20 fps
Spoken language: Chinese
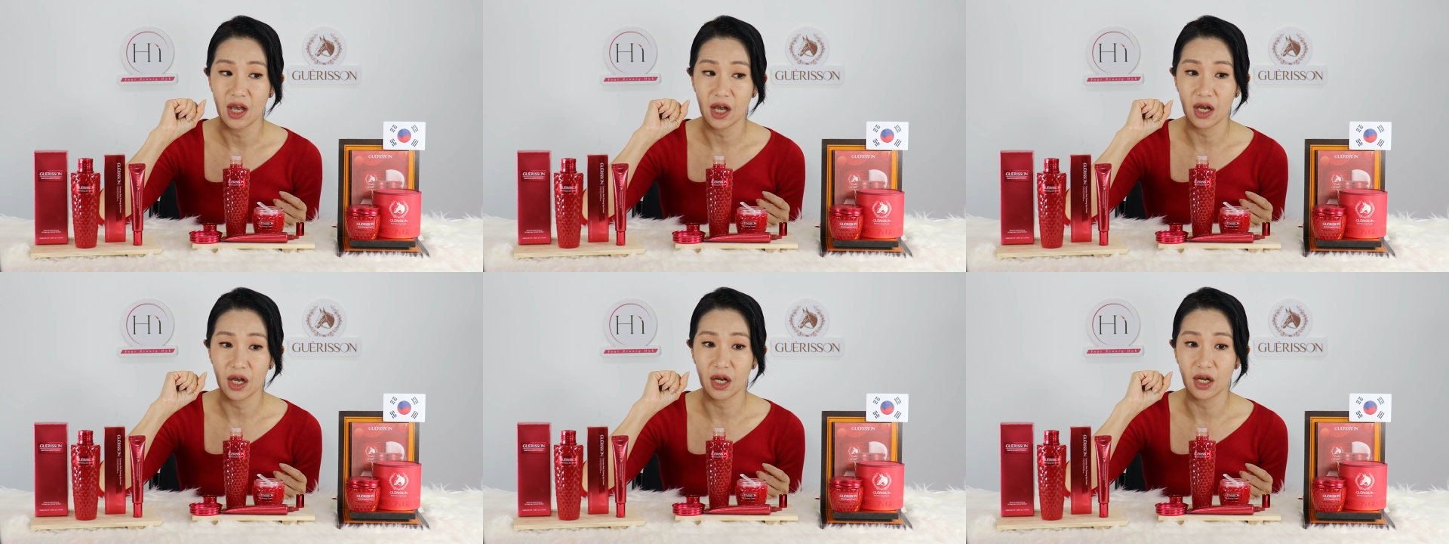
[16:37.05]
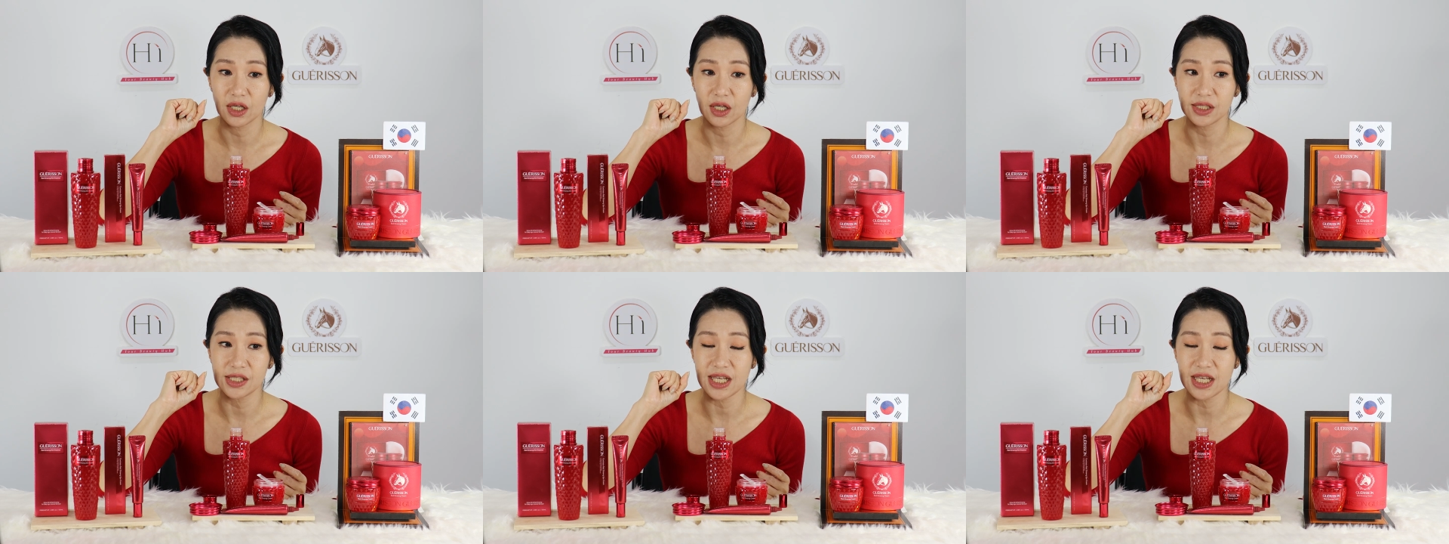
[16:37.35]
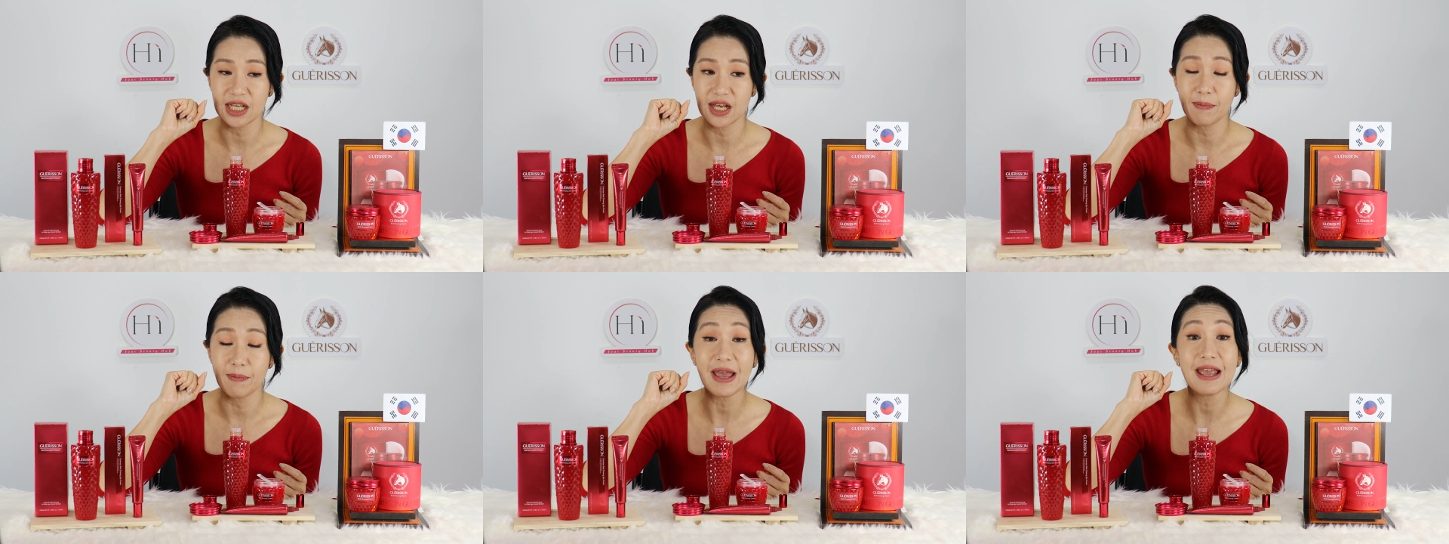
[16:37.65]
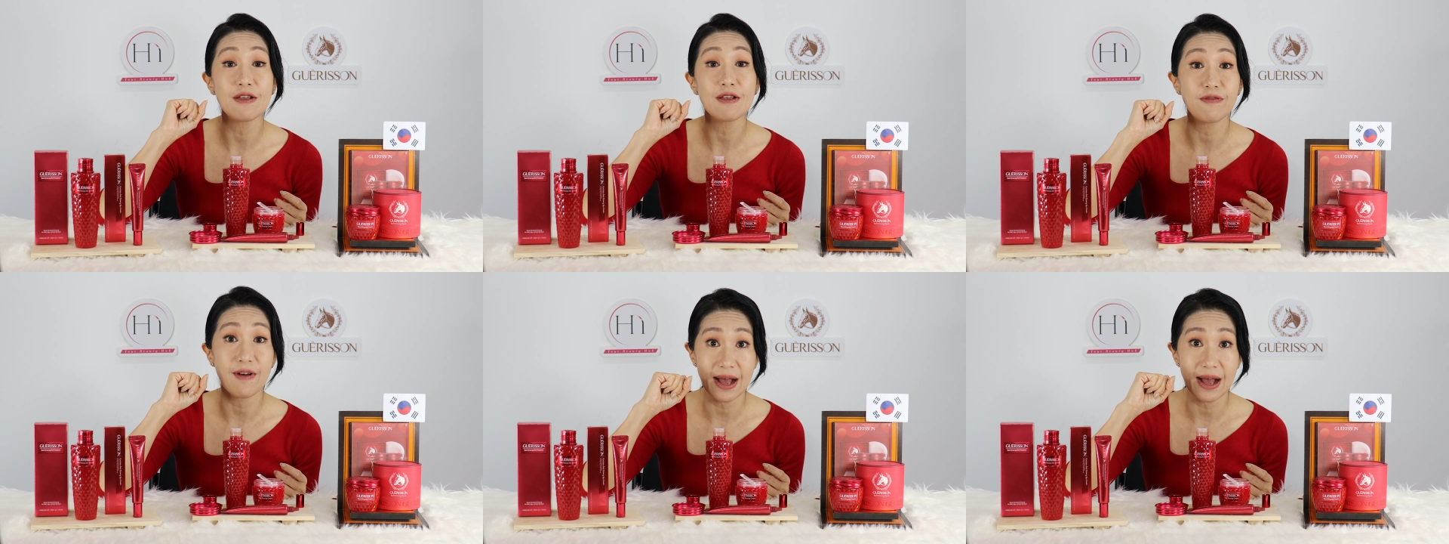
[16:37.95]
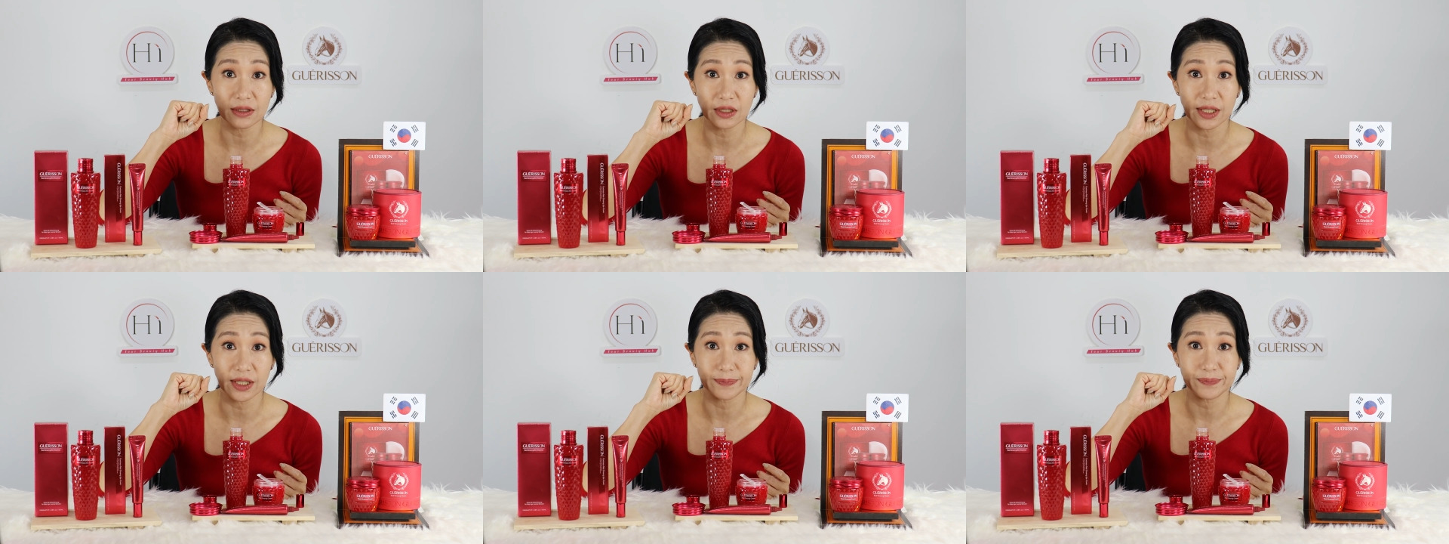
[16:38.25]
呃这一个配
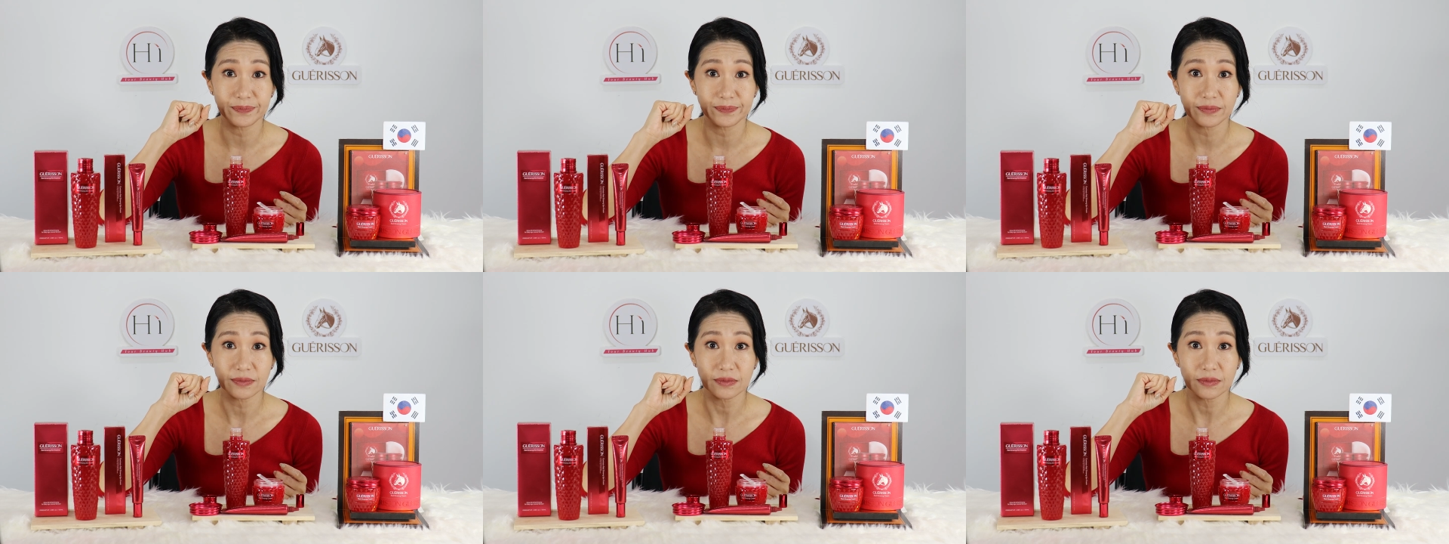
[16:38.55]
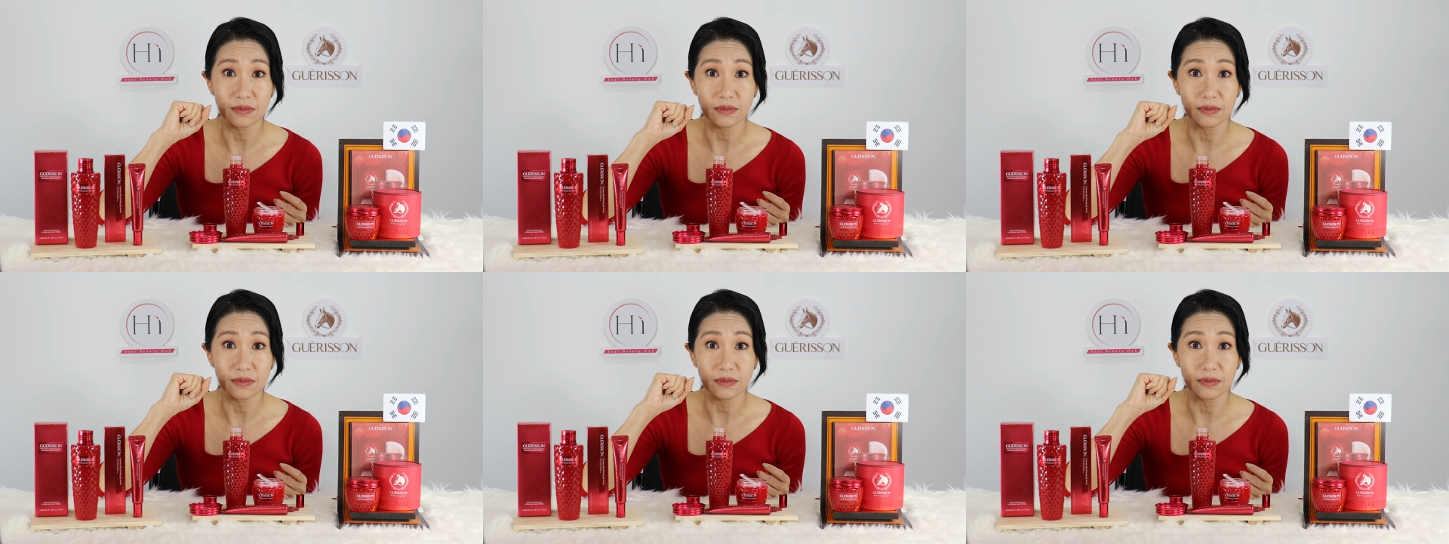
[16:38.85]
方的。